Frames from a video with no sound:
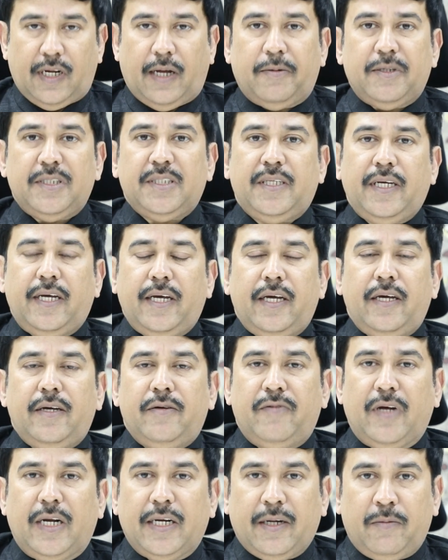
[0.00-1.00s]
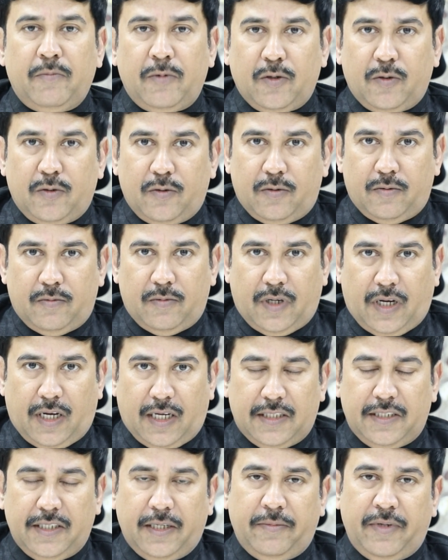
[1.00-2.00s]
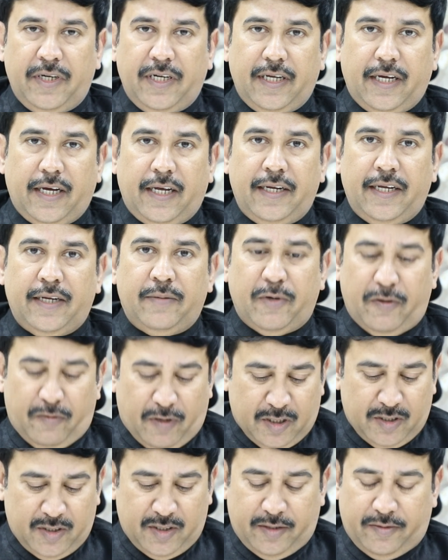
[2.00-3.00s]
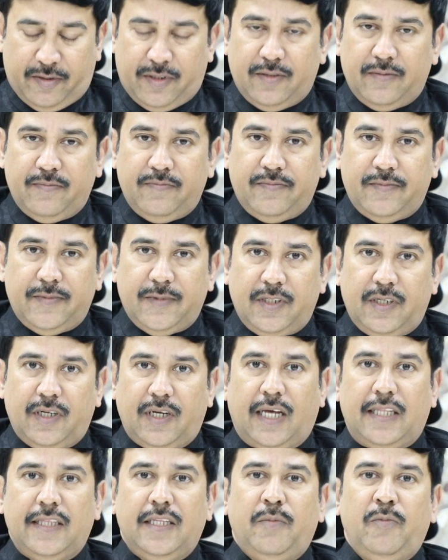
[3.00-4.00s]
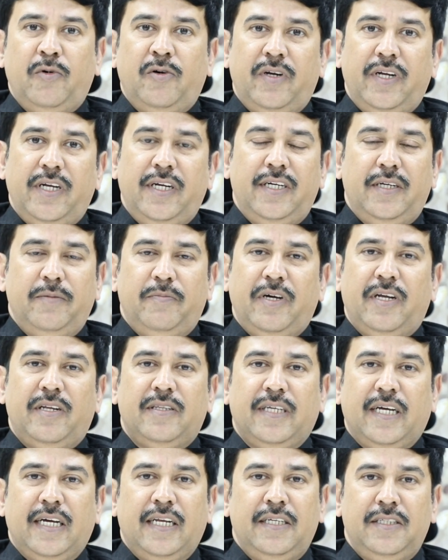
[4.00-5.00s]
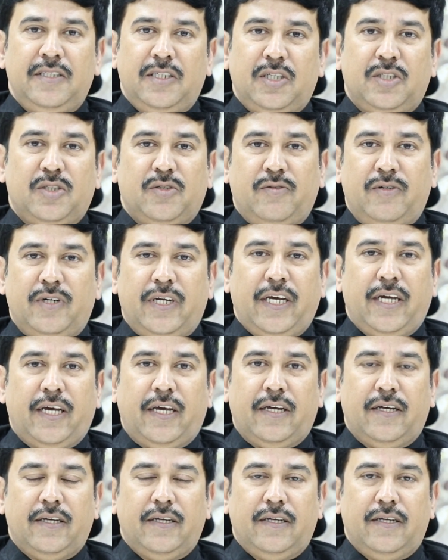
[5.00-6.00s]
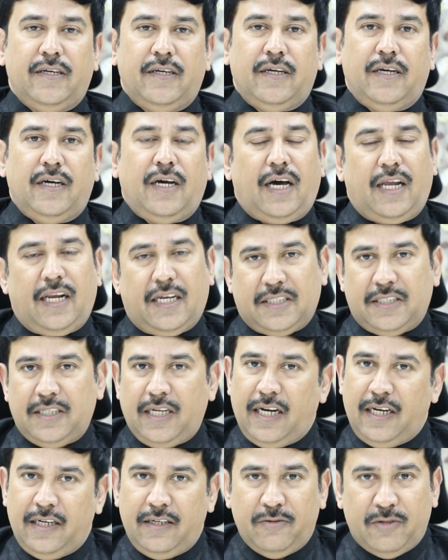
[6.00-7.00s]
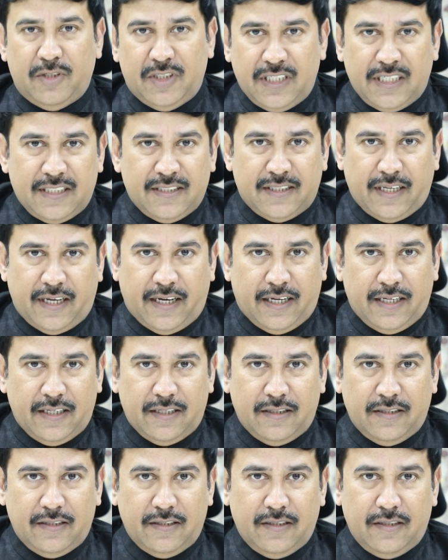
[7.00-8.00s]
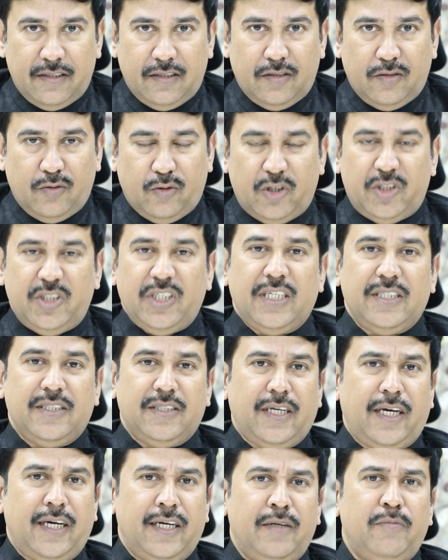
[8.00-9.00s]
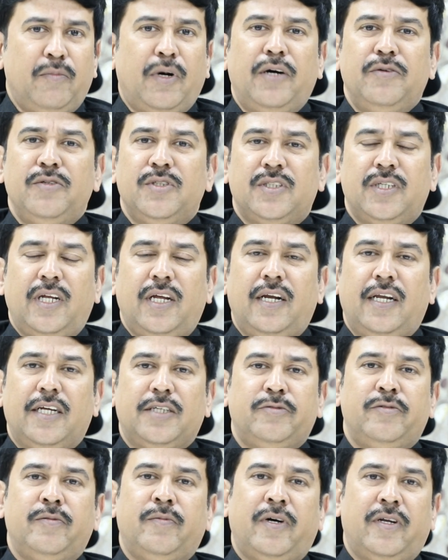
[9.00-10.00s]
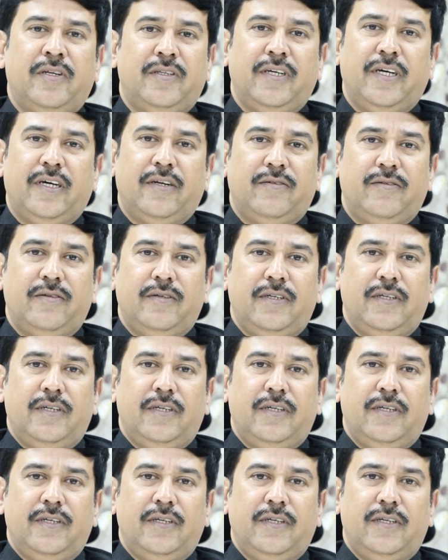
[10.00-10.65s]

నమస్తే వెల్కమ్ టు ఆద్య మీడియా నేను మీ వాస్తవన్ నందమూరి ఇంటి పేరు తగిలించేసుకుంటే ఆ లక్షణాలన్నీ వచ్చేస్తాయా వచ్చేస్తాయని భావిస్తున్నారు లక్ష్మీభారతి గారు